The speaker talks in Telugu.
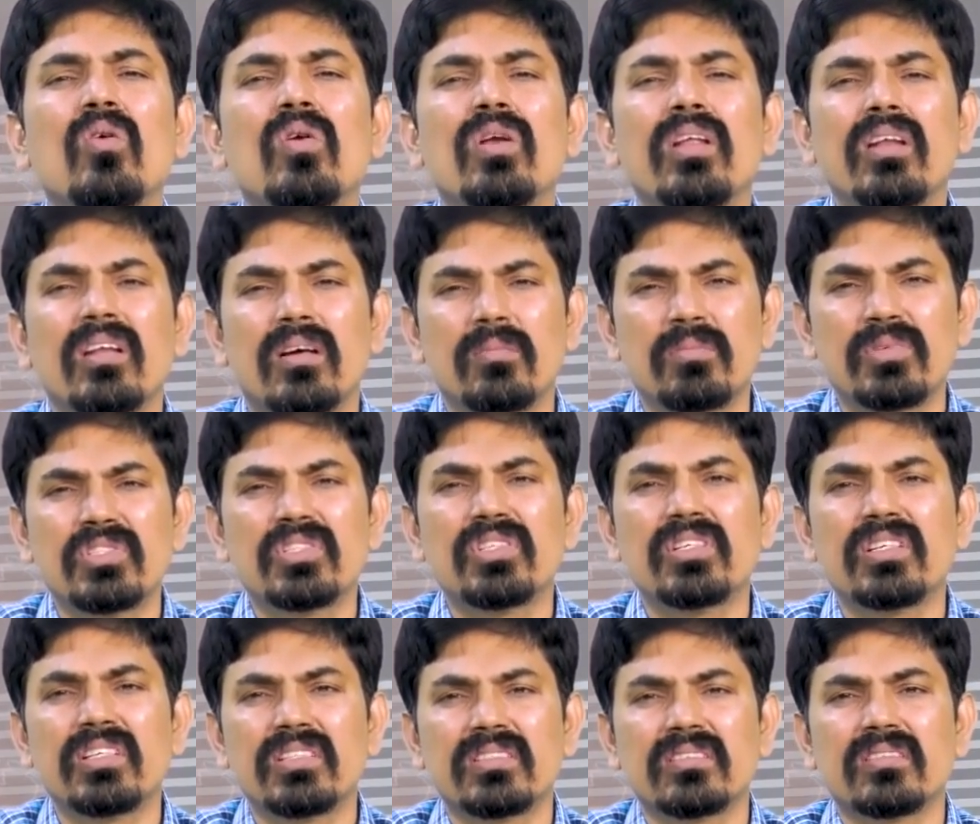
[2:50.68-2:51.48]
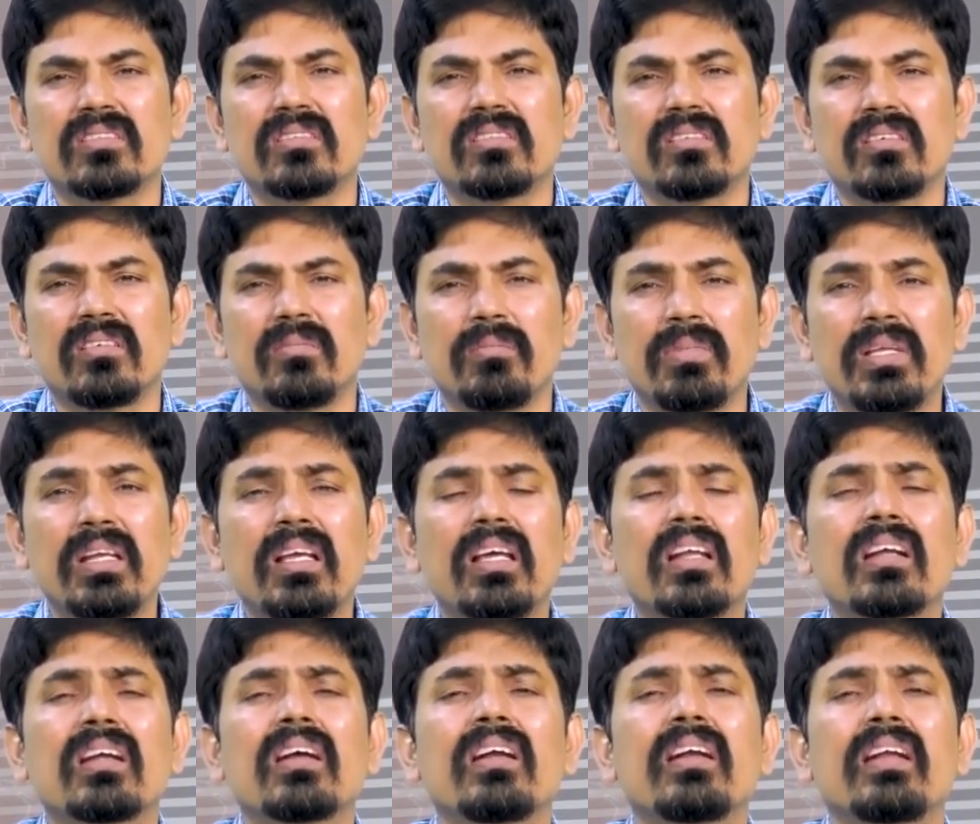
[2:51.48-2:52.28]
గోల్డెన్ ఆపర్చునిటీస్ మీరు
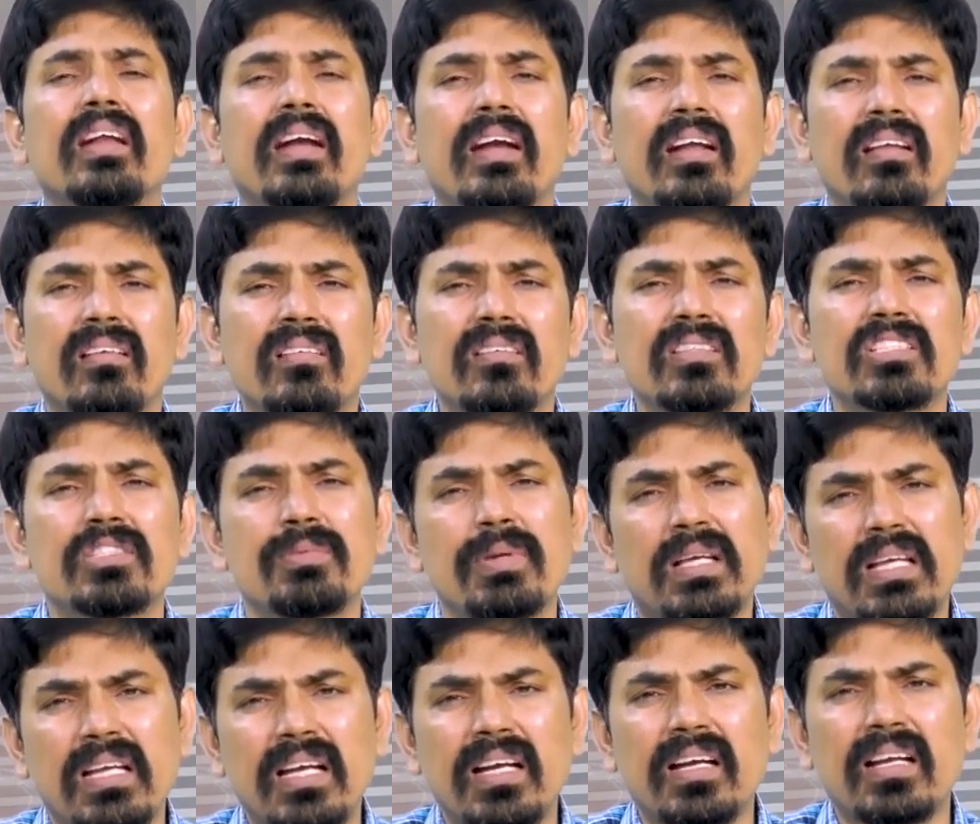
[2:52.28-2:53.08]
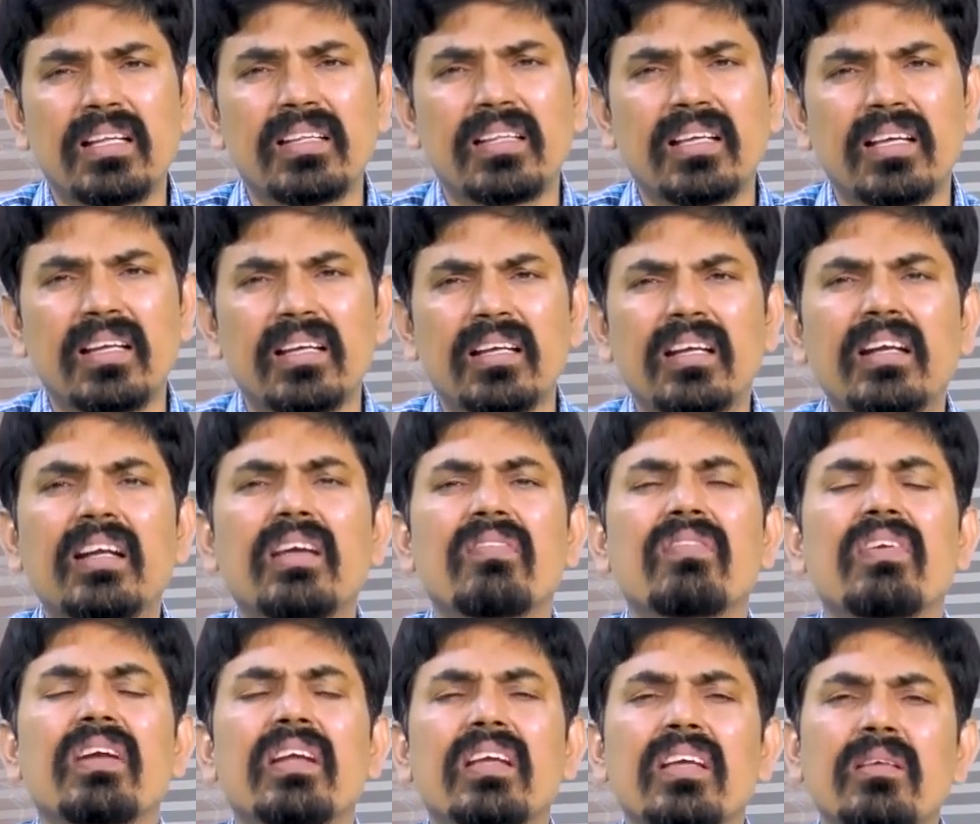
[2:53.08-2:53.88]
కనుక ట్రేడర్ స్పెక్యులేటర్ అయితే కనుక
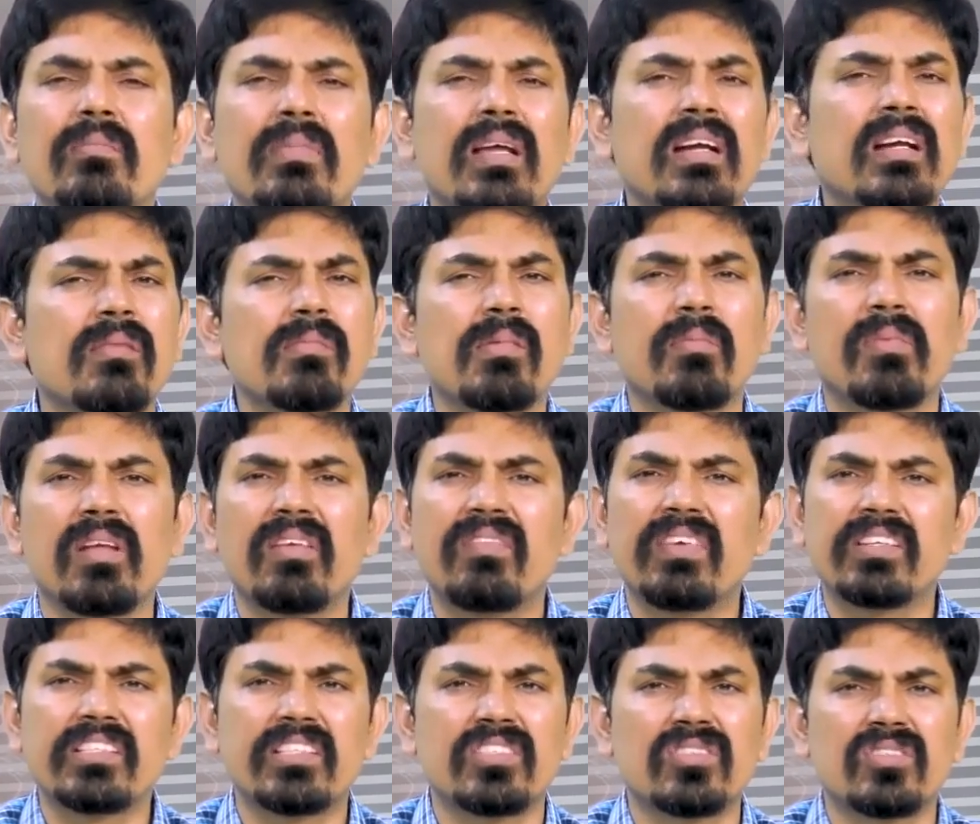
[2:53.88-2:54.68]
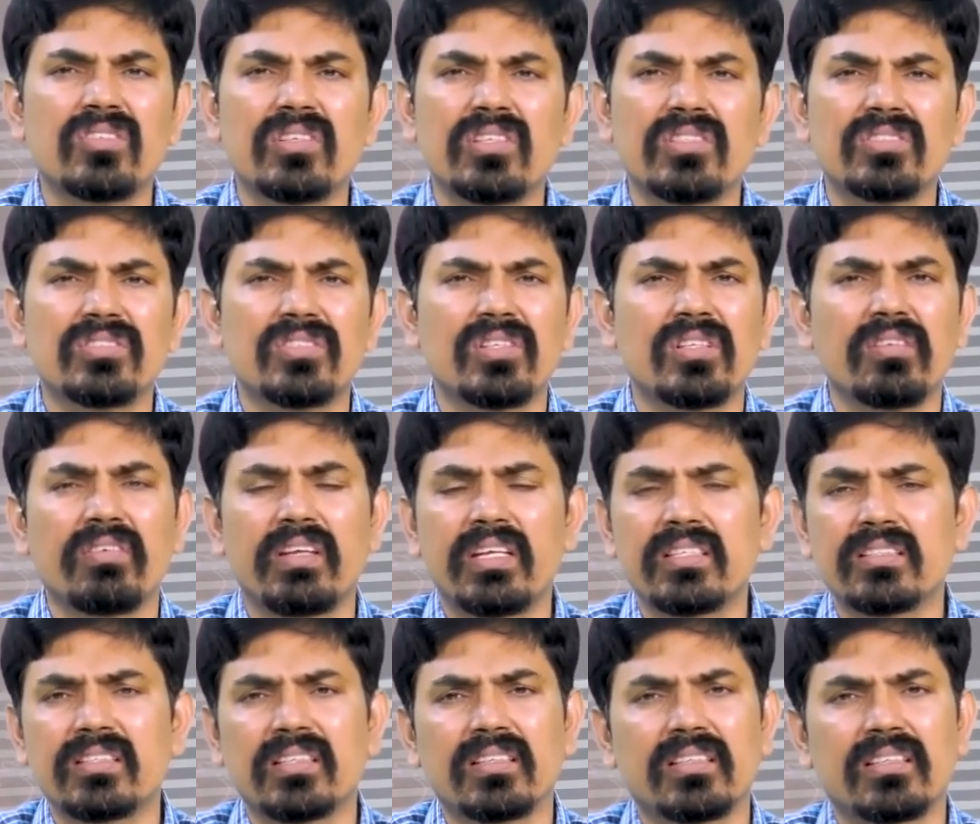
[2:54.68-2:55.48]
డెఫినెట్గా ఈ మార్కెట్ మిమ్మల్ని ఎఫెక్ట్ చేసి ఉండొచ్చు అది
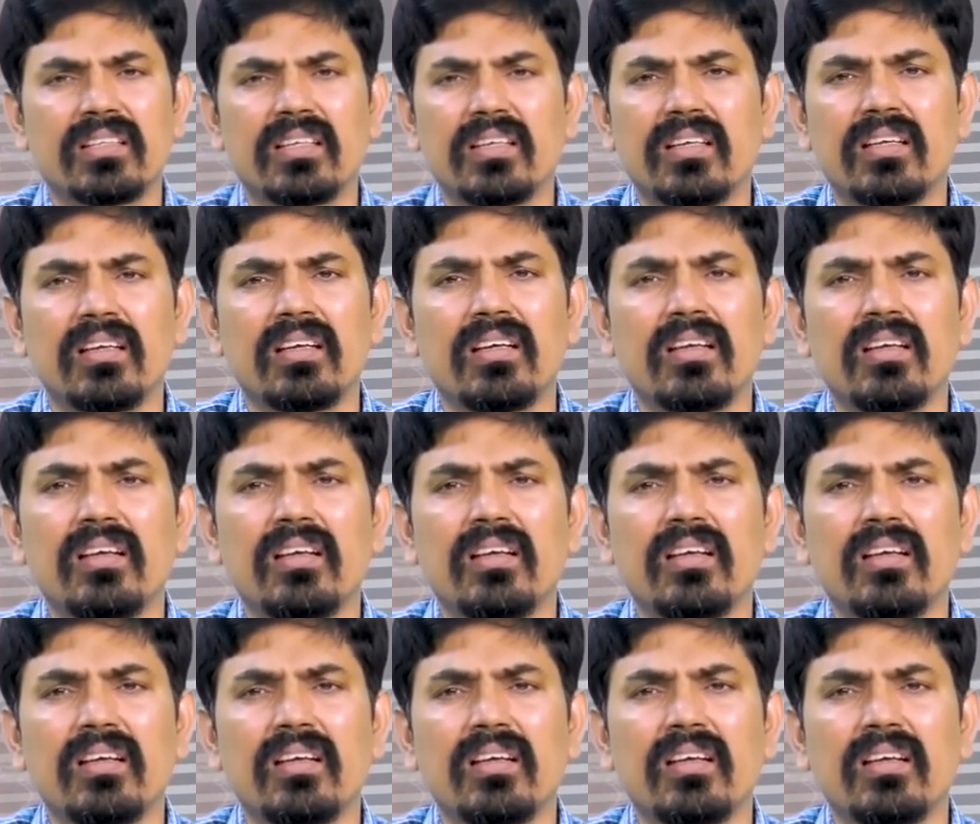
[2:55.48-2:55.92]
వేరే సంగతి